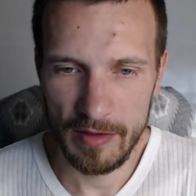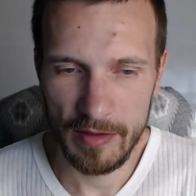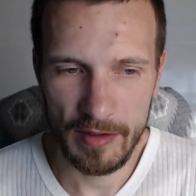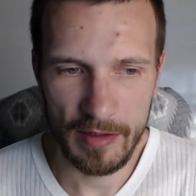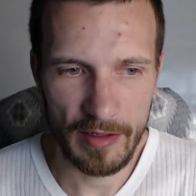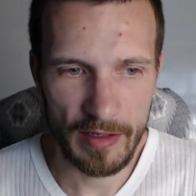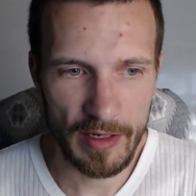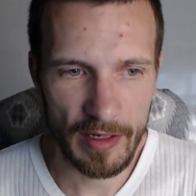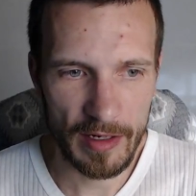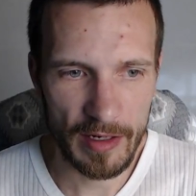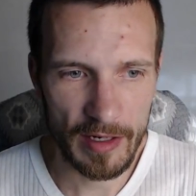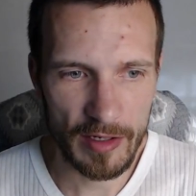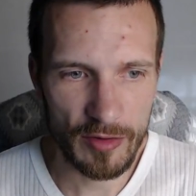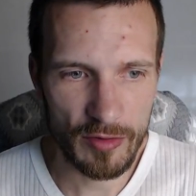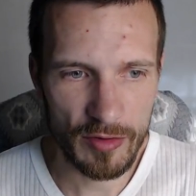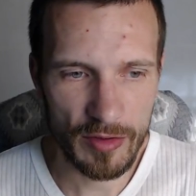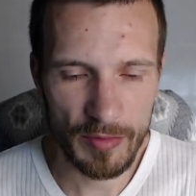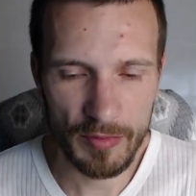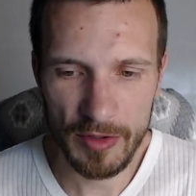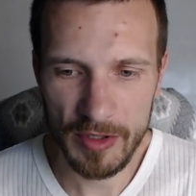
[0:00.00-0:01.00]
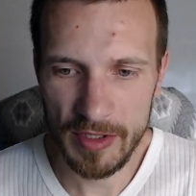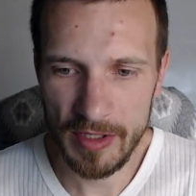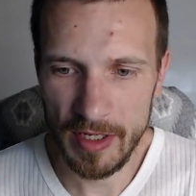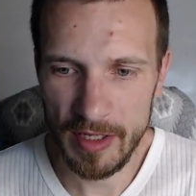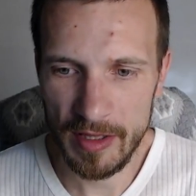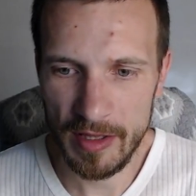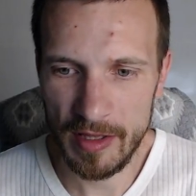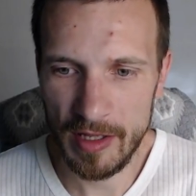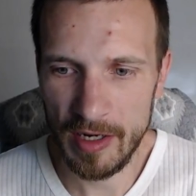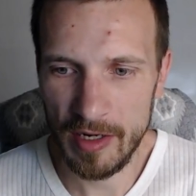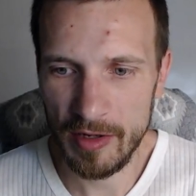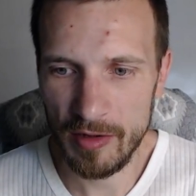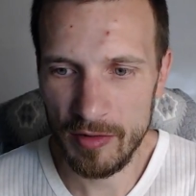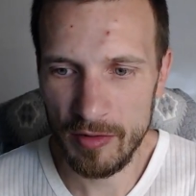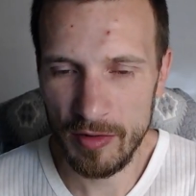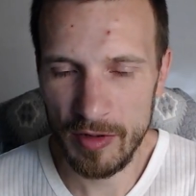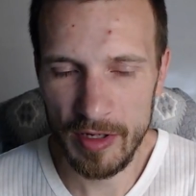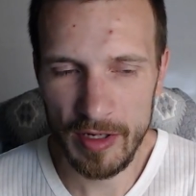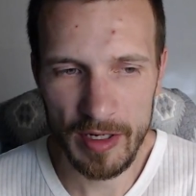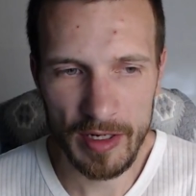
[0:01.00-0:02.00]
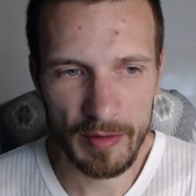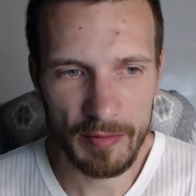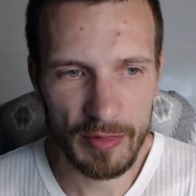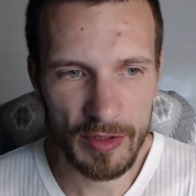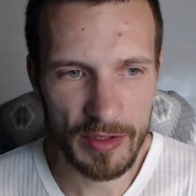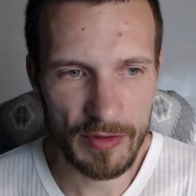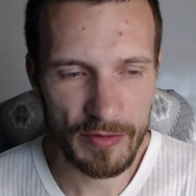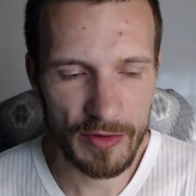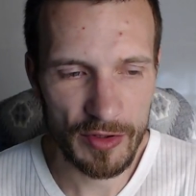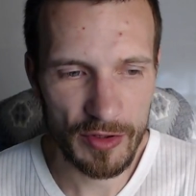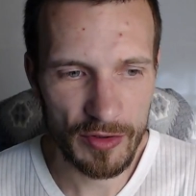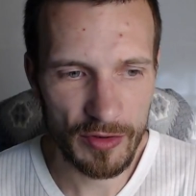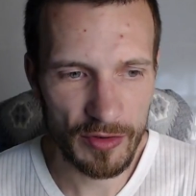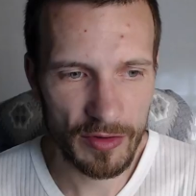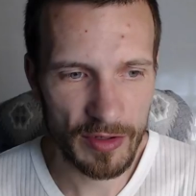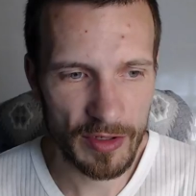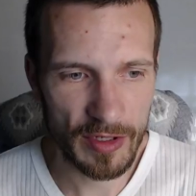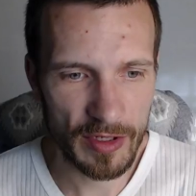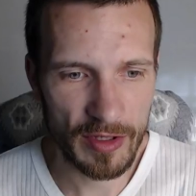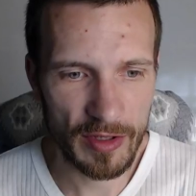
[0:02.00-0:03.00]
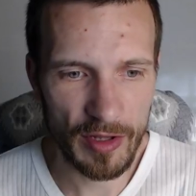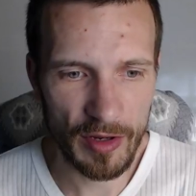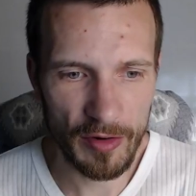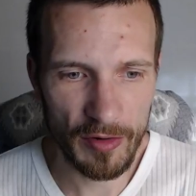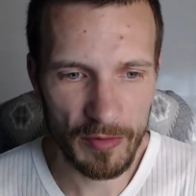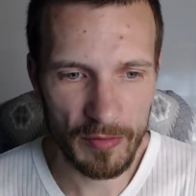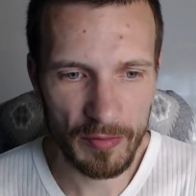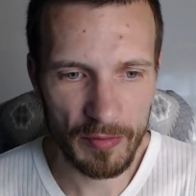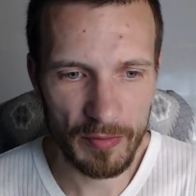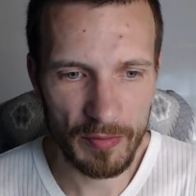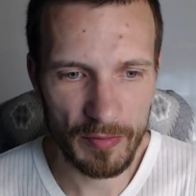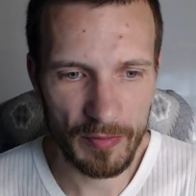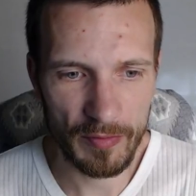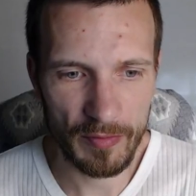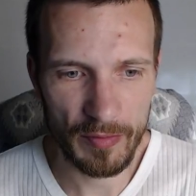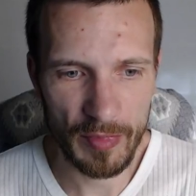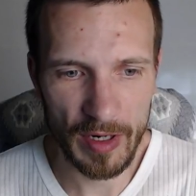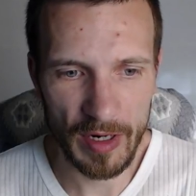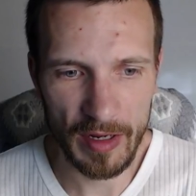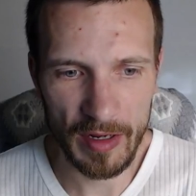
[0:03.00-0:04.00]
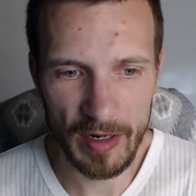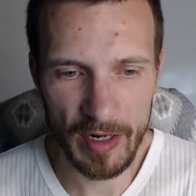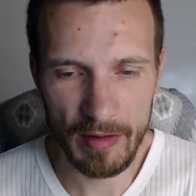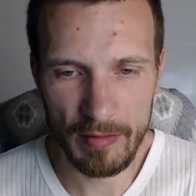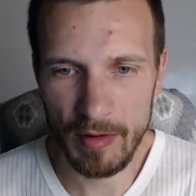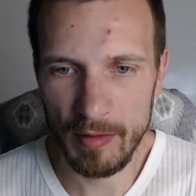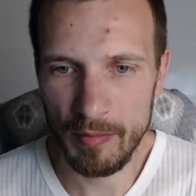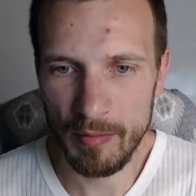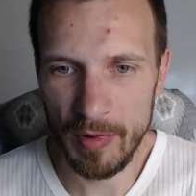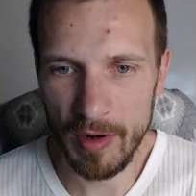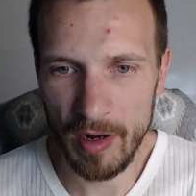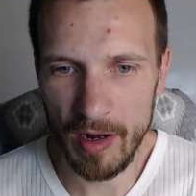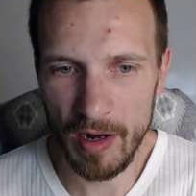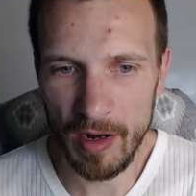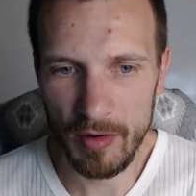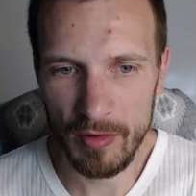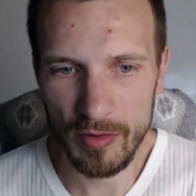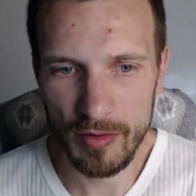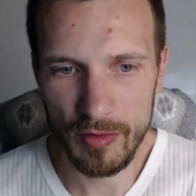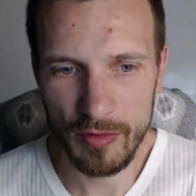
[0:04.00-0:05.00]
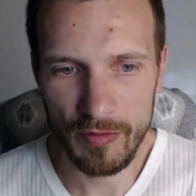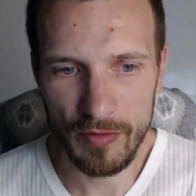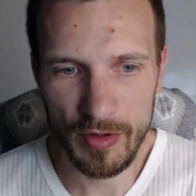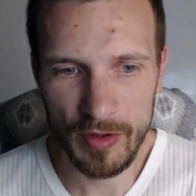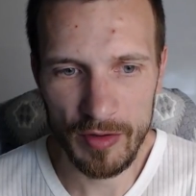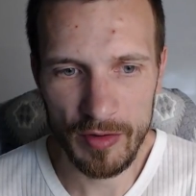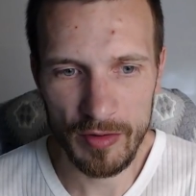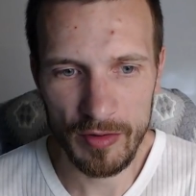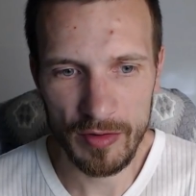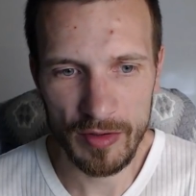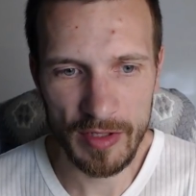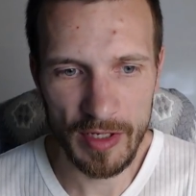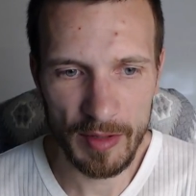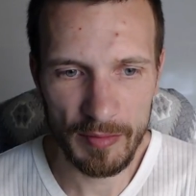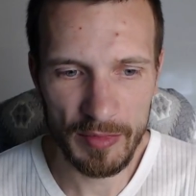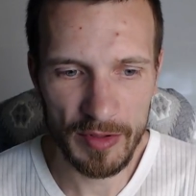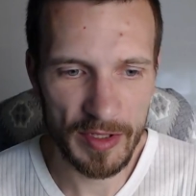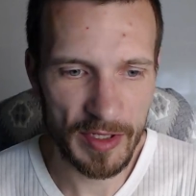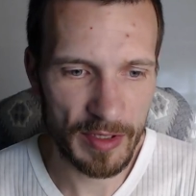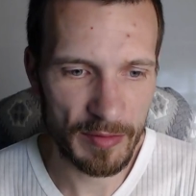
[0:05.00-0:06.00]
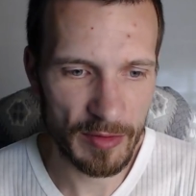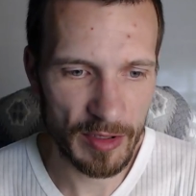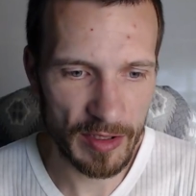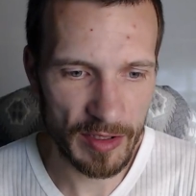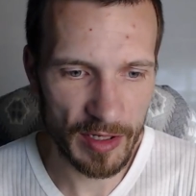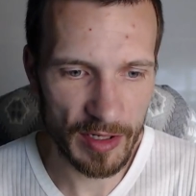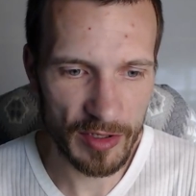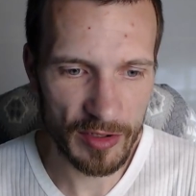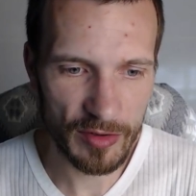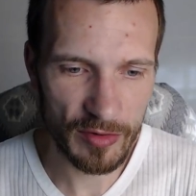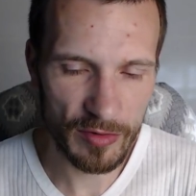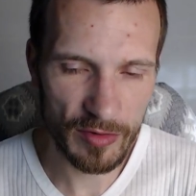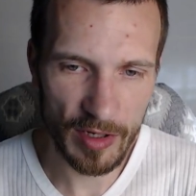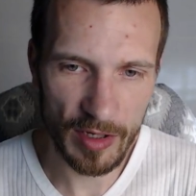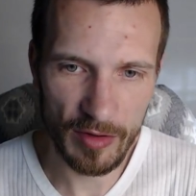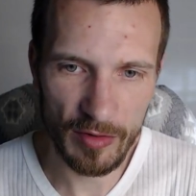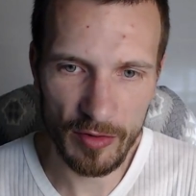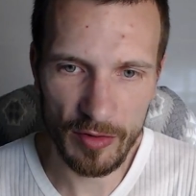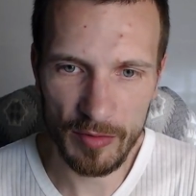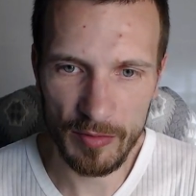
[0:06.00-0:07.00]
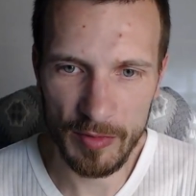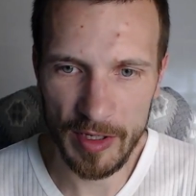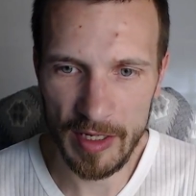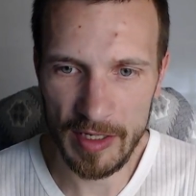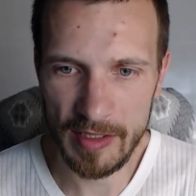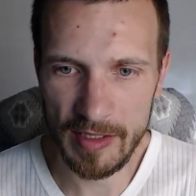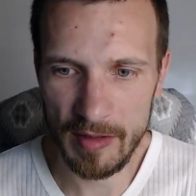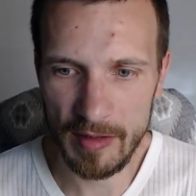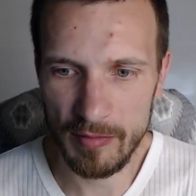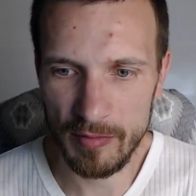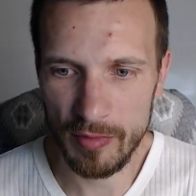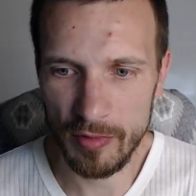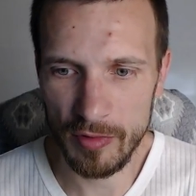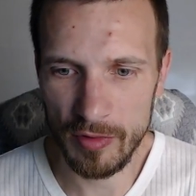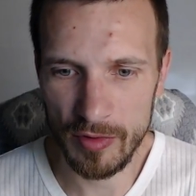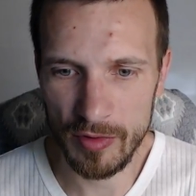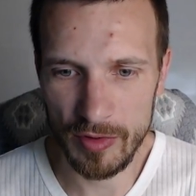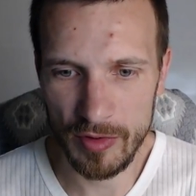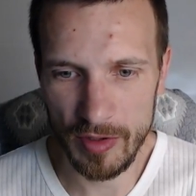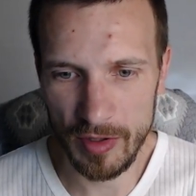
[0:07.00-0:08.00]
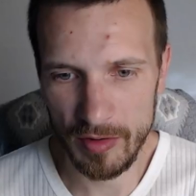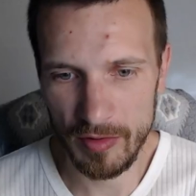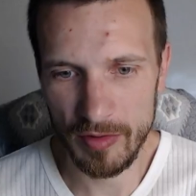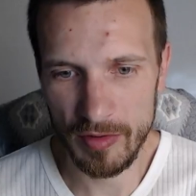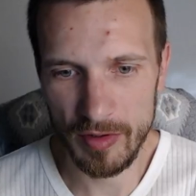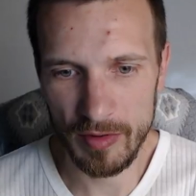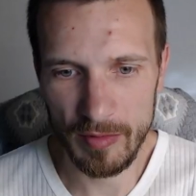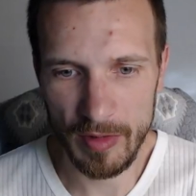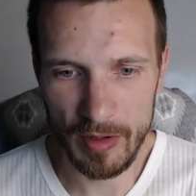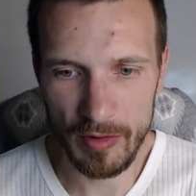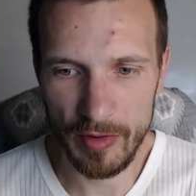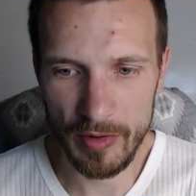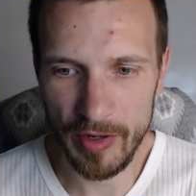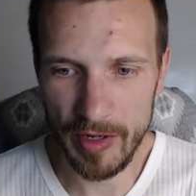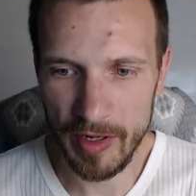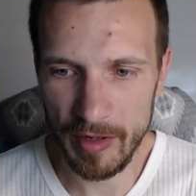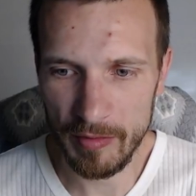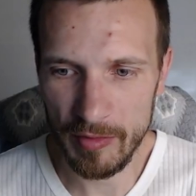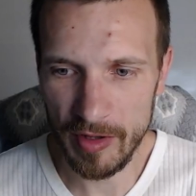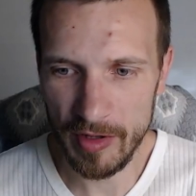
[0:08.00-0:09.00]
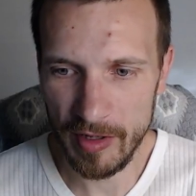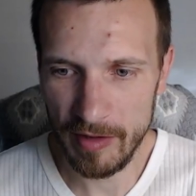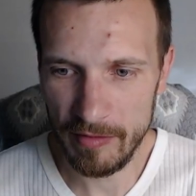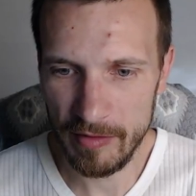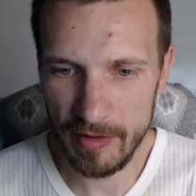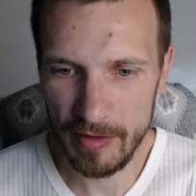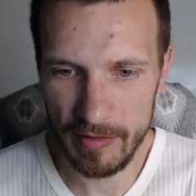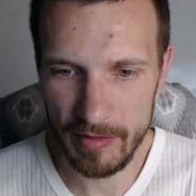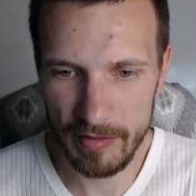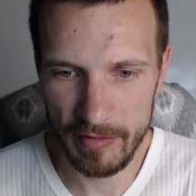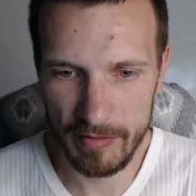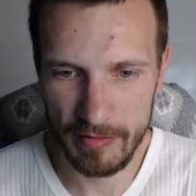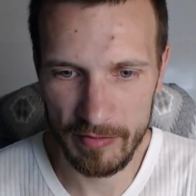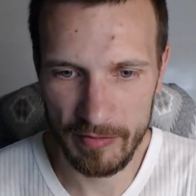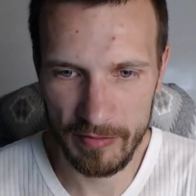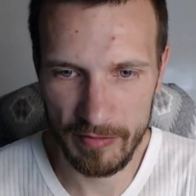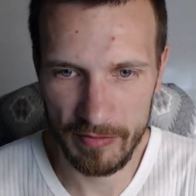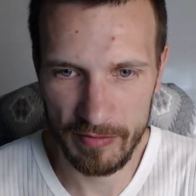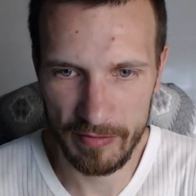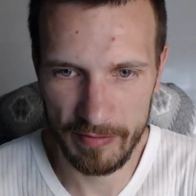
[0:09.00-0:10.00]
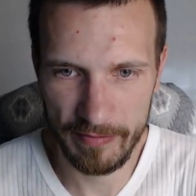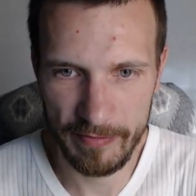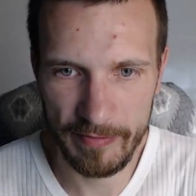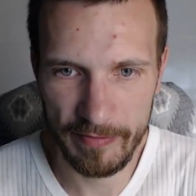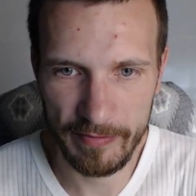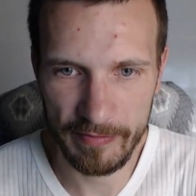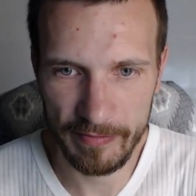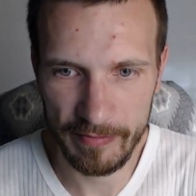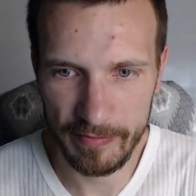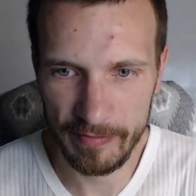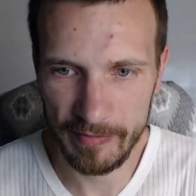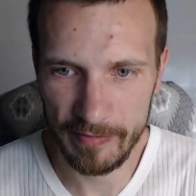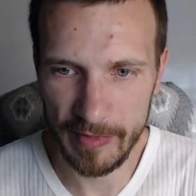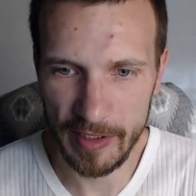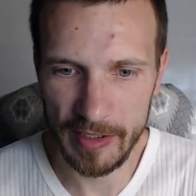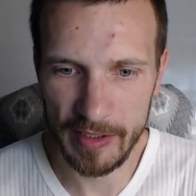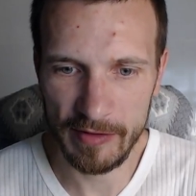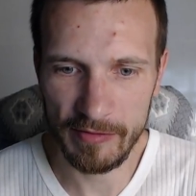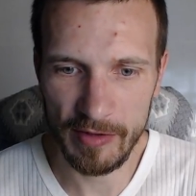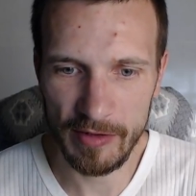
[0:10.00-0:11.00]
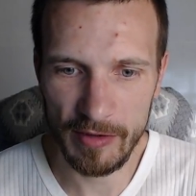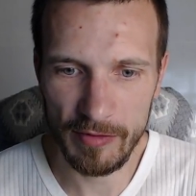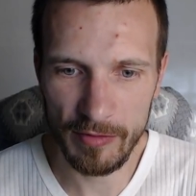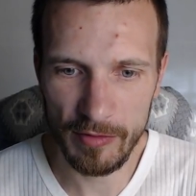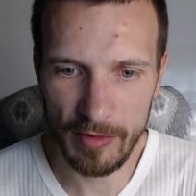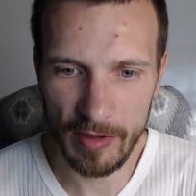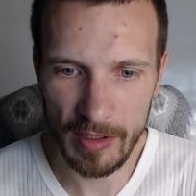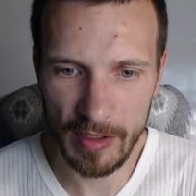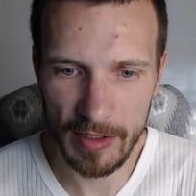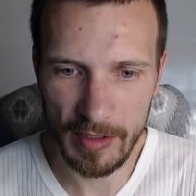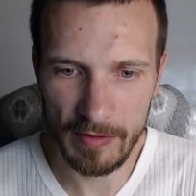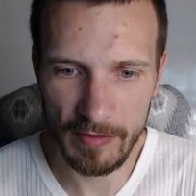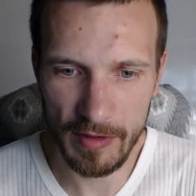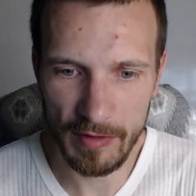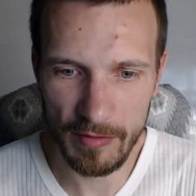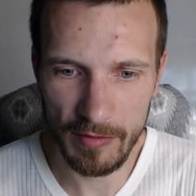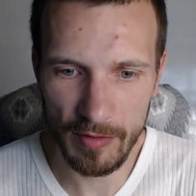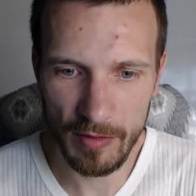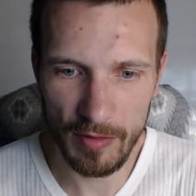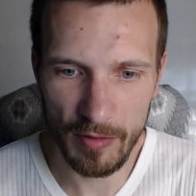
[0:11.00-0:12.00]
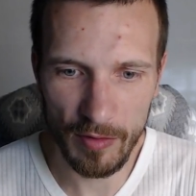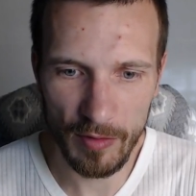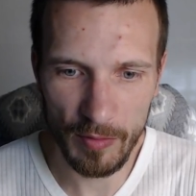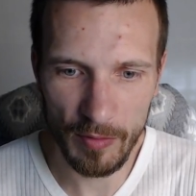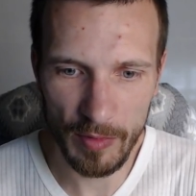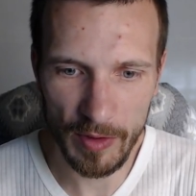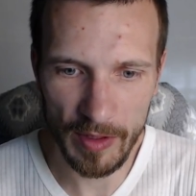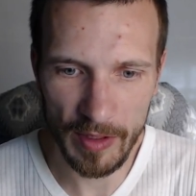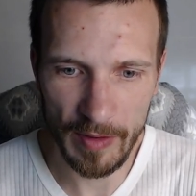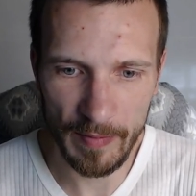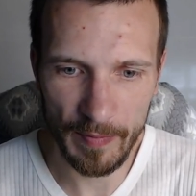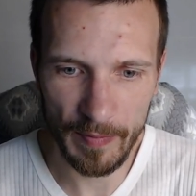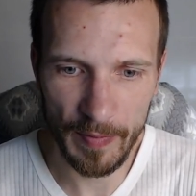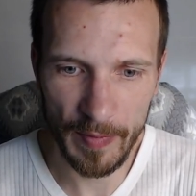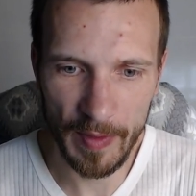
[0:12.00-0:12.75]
Я хочу записать три ролика, посвященных трем программам по аудио-видеозаписи, монтажу, которыми я сам пользуюсь, которые могу рекомендовать из своего, от своего опыта.